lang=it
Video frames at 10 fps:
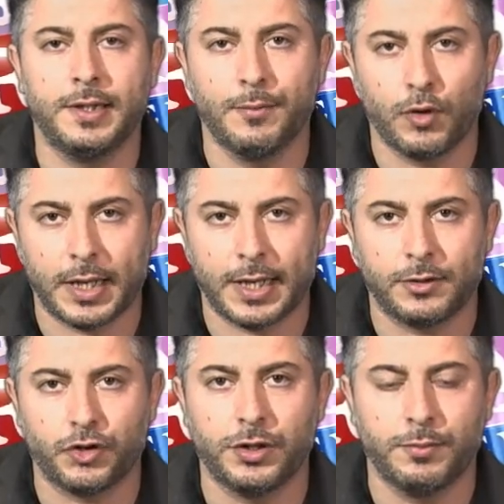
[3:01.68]

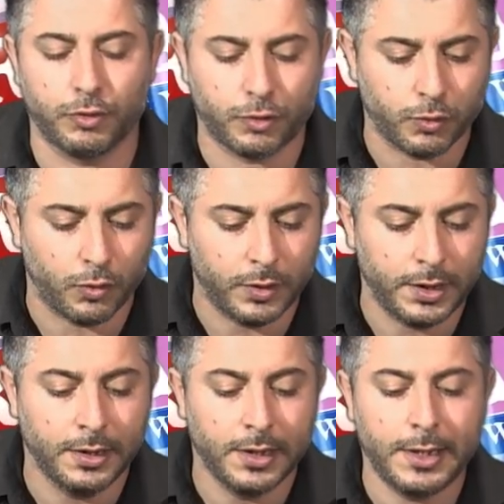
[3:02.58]
democratici di
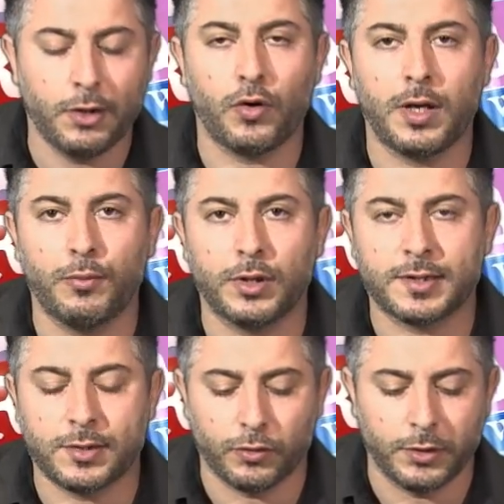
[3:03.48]
Pozzuoli in
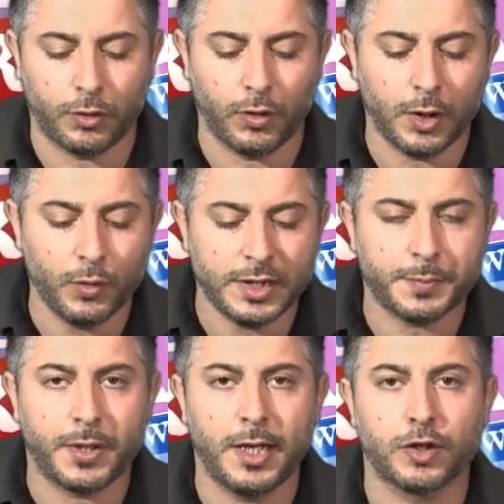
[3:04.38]
collaborazione con la
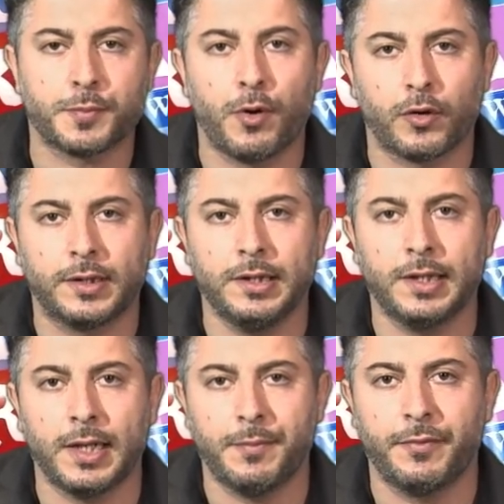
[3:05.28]
WISP e lo Sporting
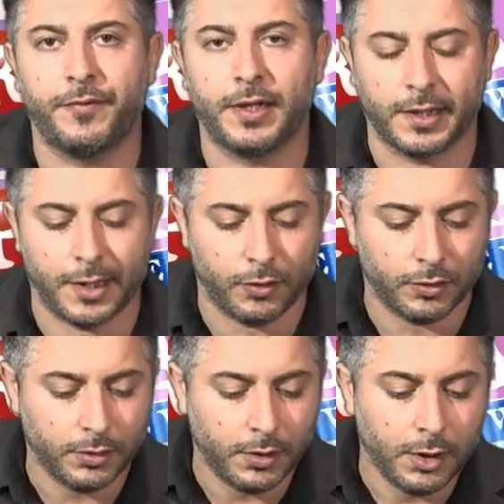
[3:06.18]
Club
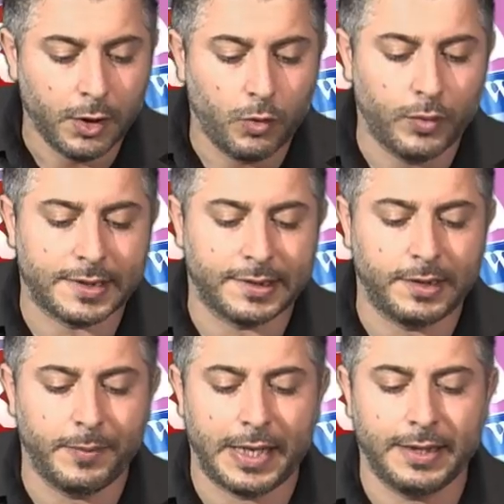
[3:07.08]
Flegreo. Una
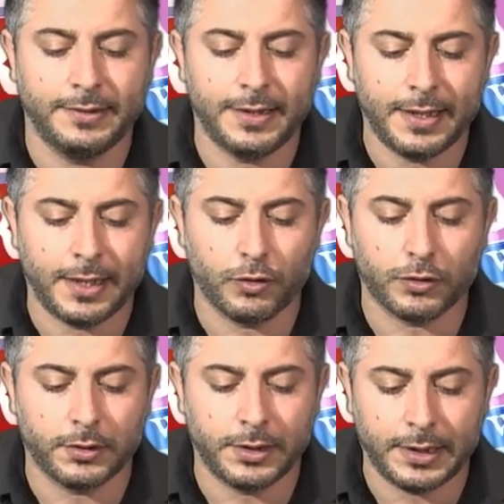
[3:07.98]
settimana intera
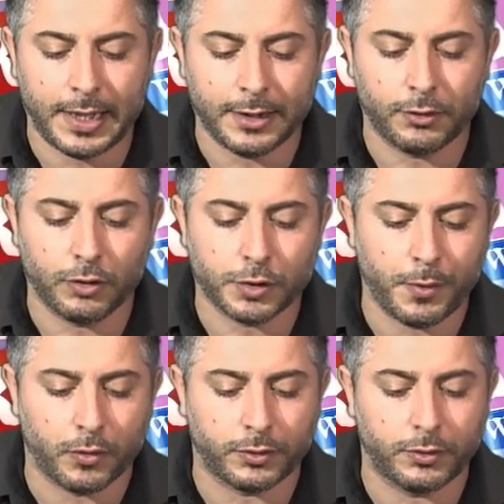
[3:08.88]
dedicata allo
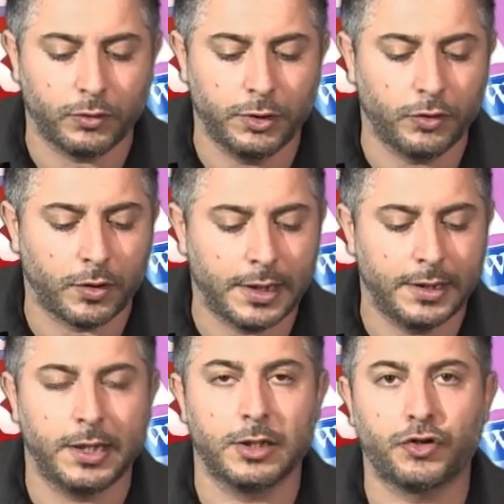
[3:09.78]
sport con i
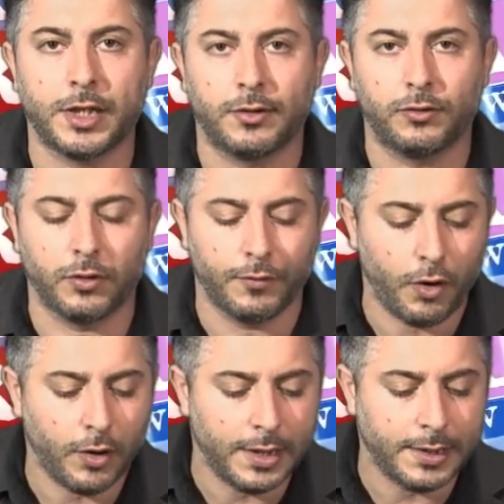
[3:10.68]
tornei di calcetto,
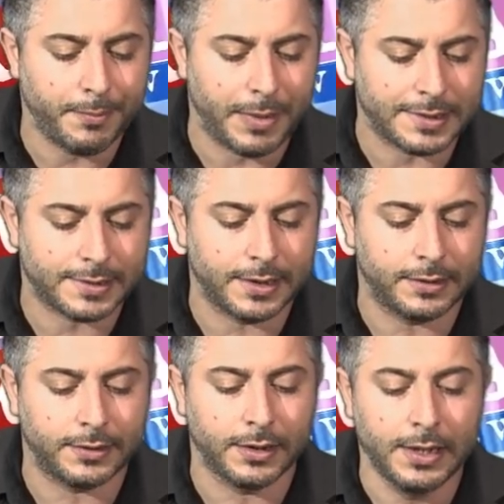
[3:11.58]
volley e
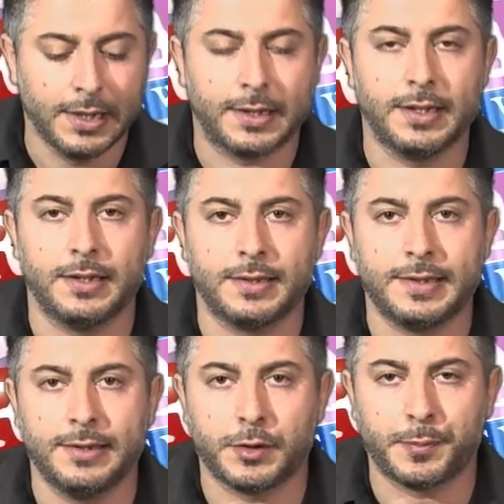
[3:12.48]
basket che
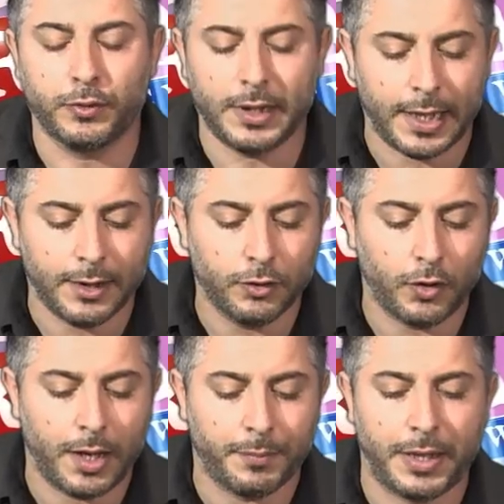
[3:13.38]
si
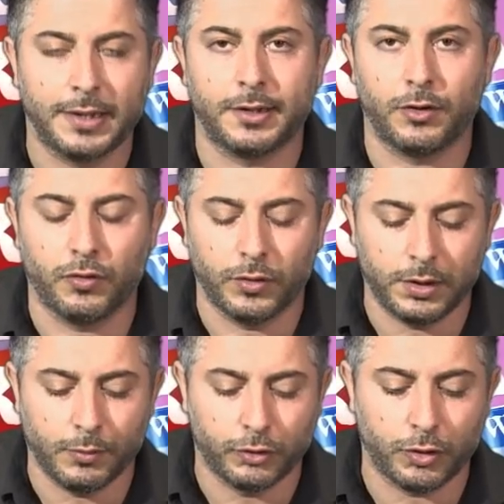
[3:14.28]
disputeranno al Palatrincone
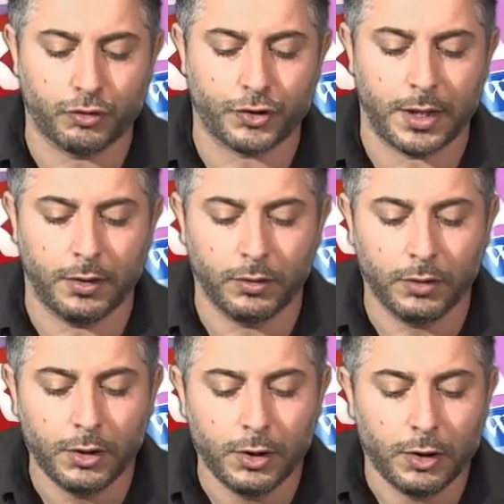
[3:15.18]
di
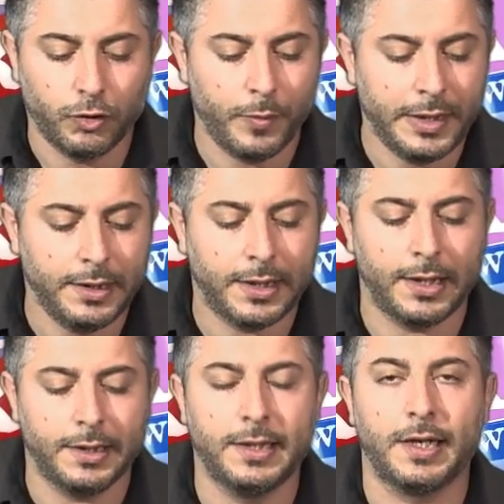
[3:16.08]
Monteruscello.
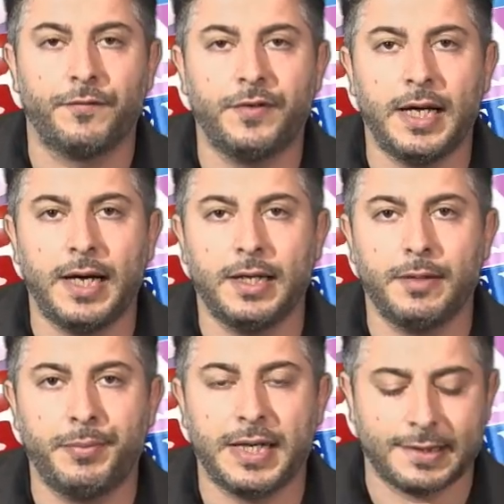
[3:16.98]
Domenica il gran finale
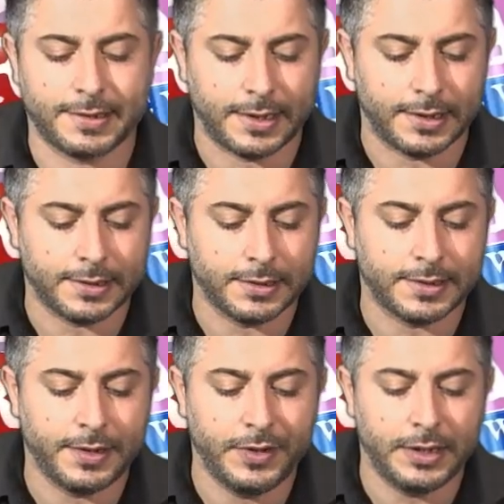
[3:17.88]
in piazza
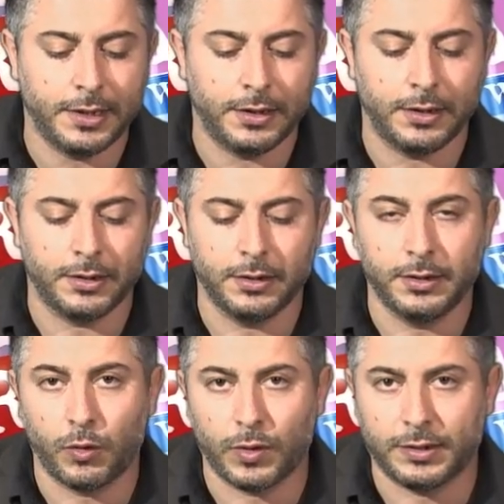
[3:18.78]
Severini
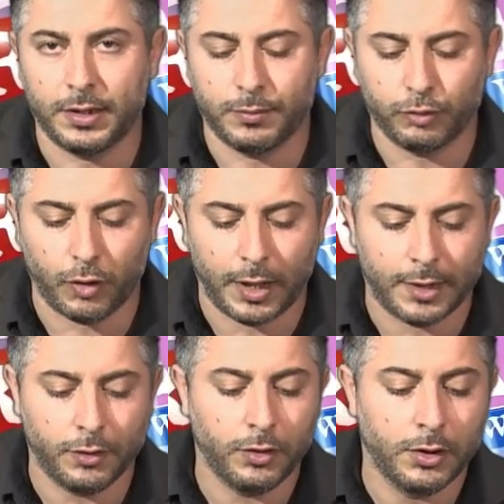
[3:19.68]
nel quartiere
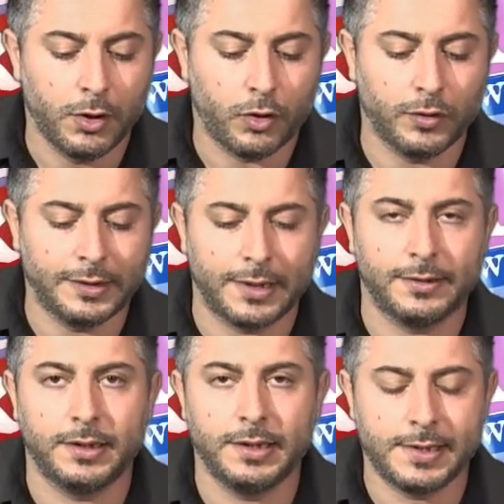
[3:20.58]
Putiolano con
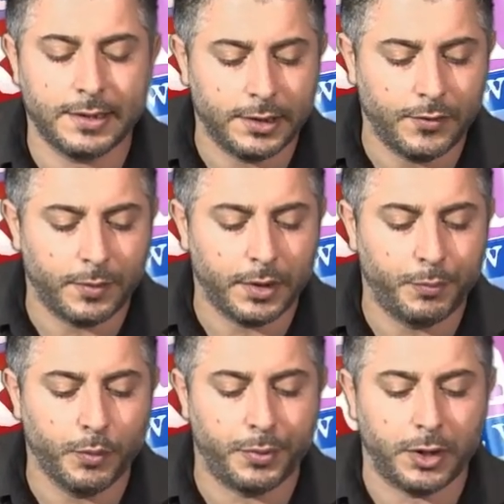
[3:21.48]
tante iniziative per i
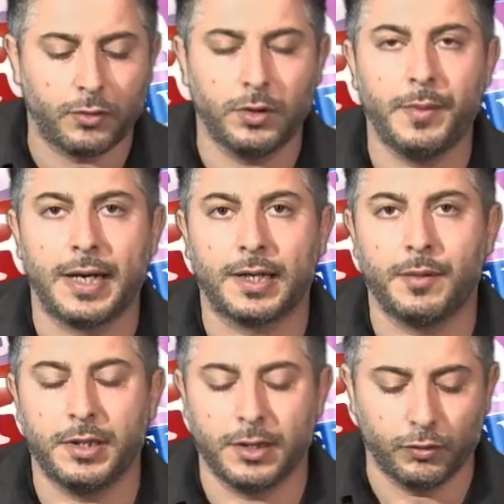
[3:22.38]
più piccoli ma
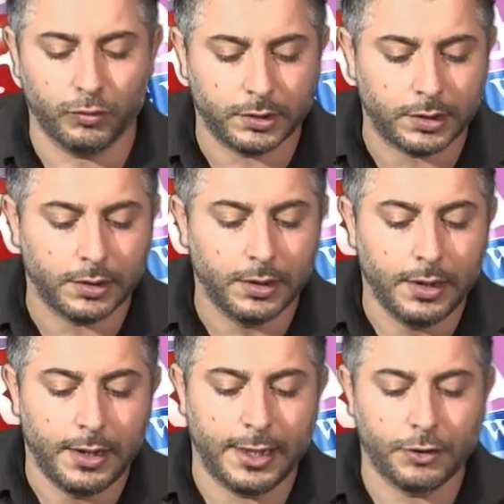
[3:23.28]
anche per gli adulti.
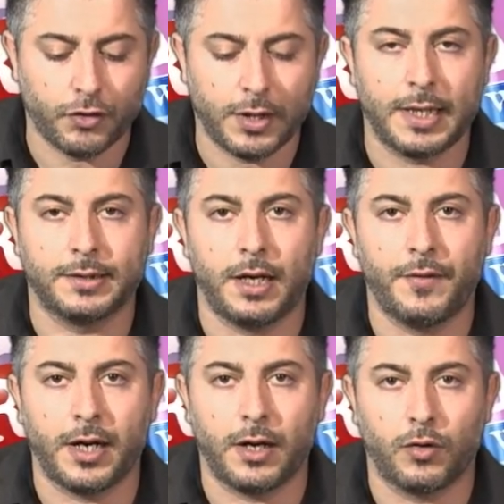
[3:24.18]
La giornata
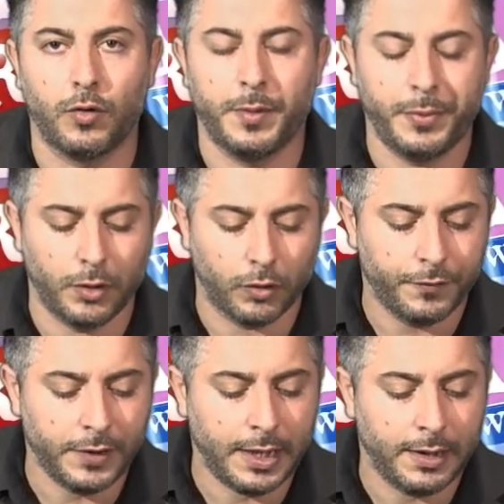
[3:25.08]
avrà come epilogo
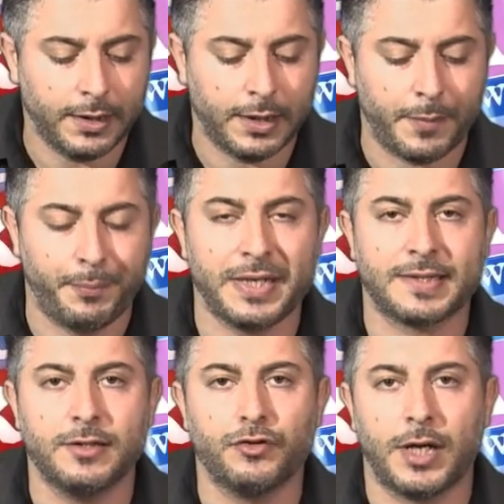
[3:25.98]
finale la
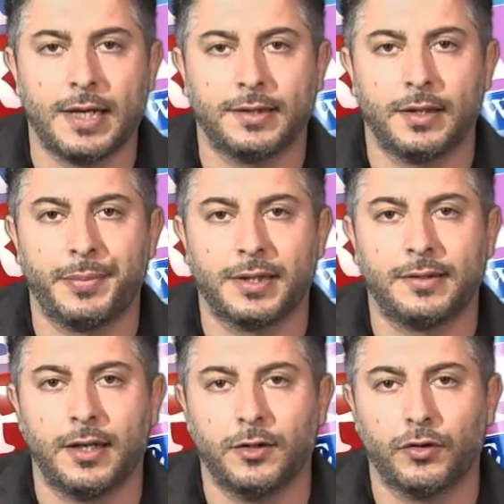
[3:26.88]
passeggiata per
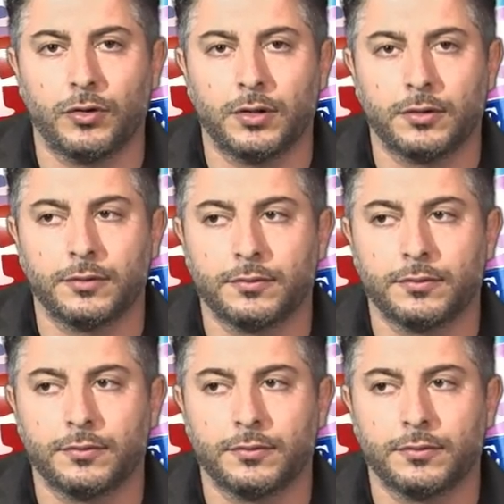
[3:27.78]
Teleton.